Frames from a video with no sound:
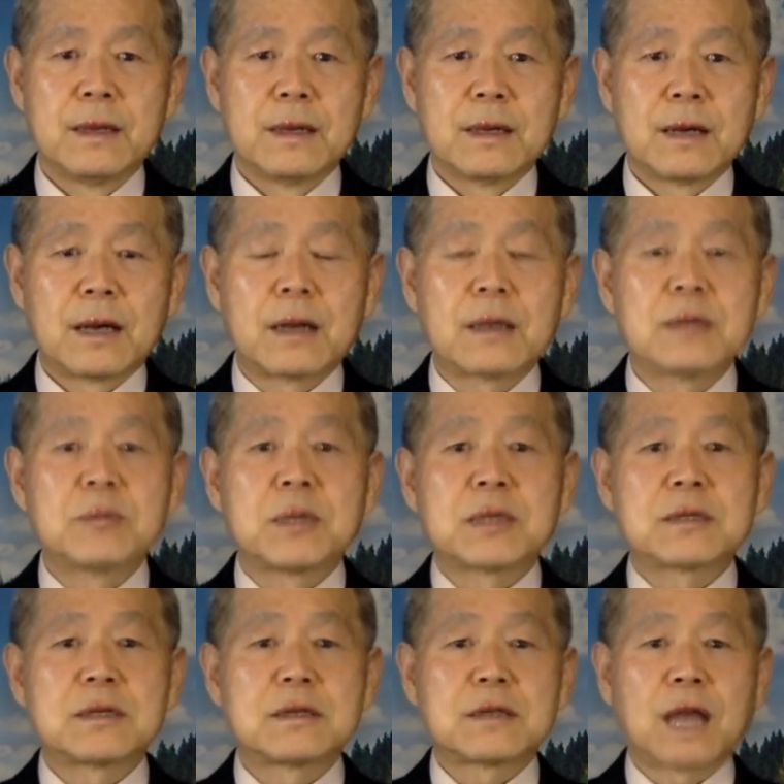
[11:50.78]

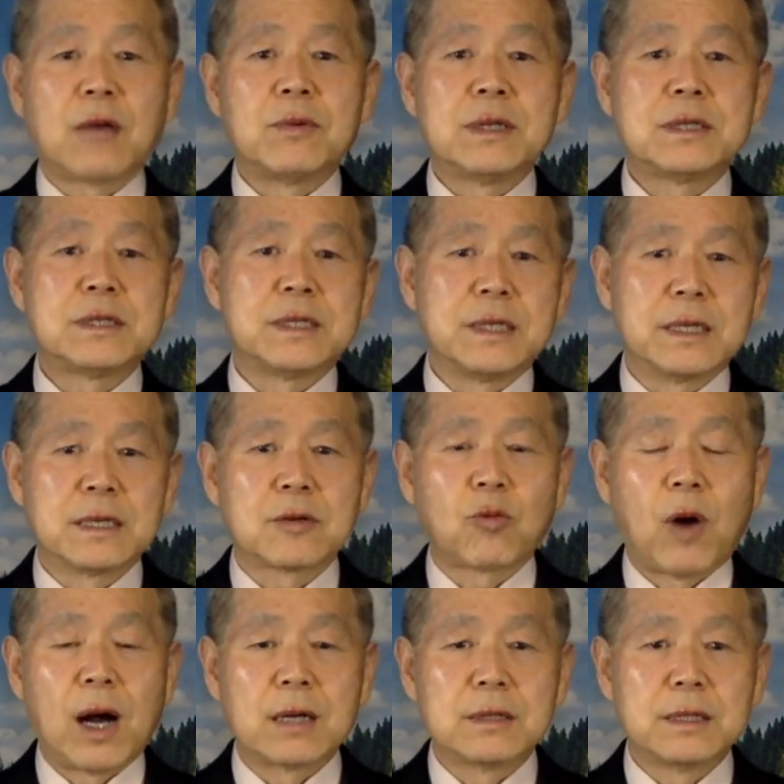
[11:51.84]
하나님께서는 다윗이
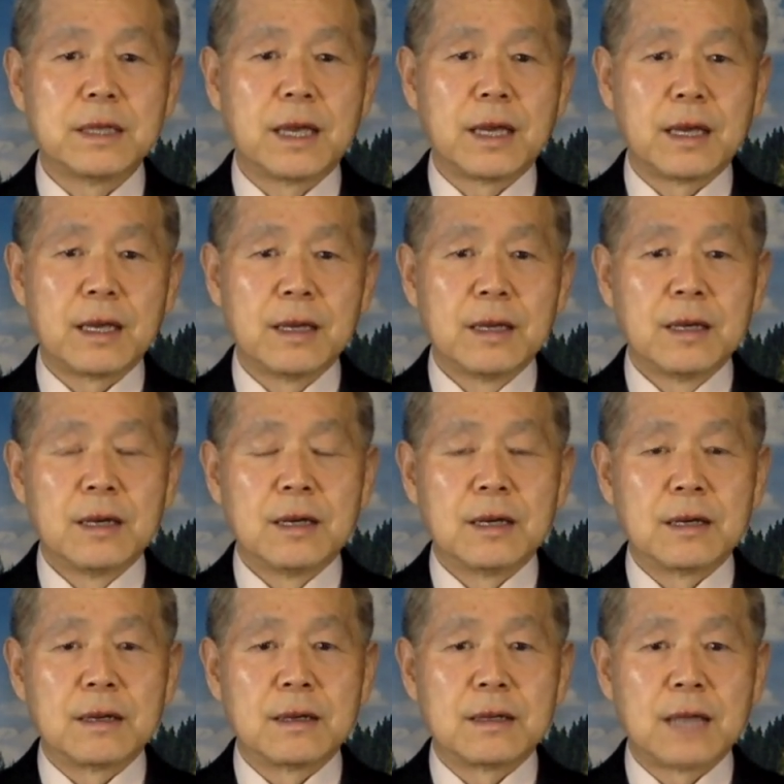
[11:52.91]
과거에
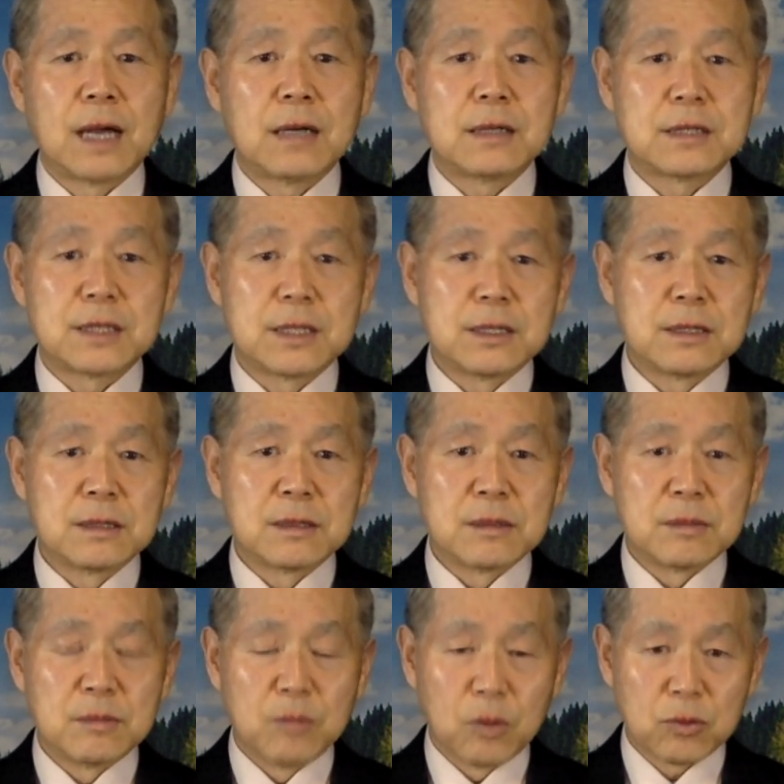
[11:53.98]
어, 양을
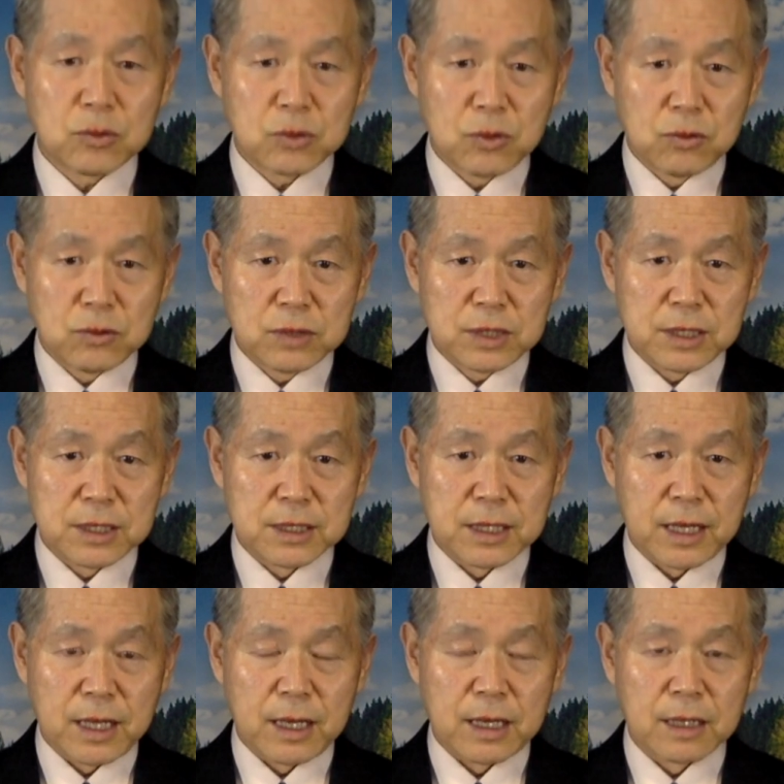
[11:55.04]
치는 목동
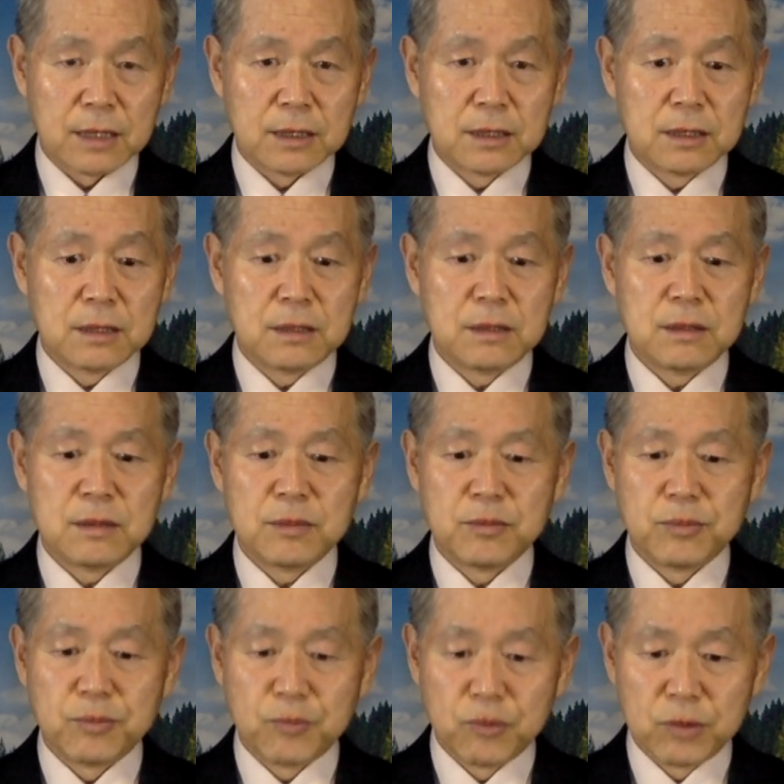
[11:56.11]
시절에 그를
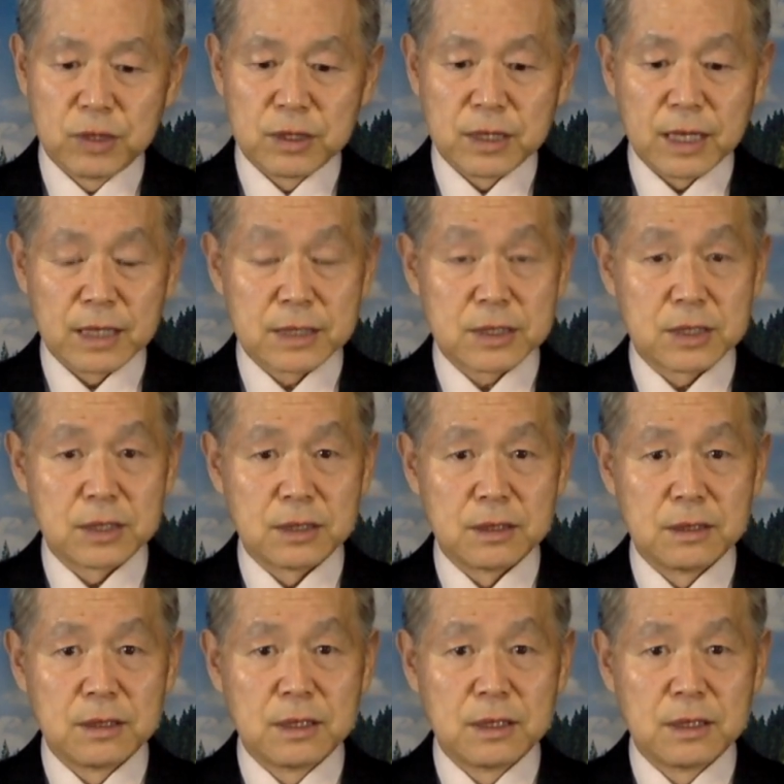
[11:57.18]
불러내서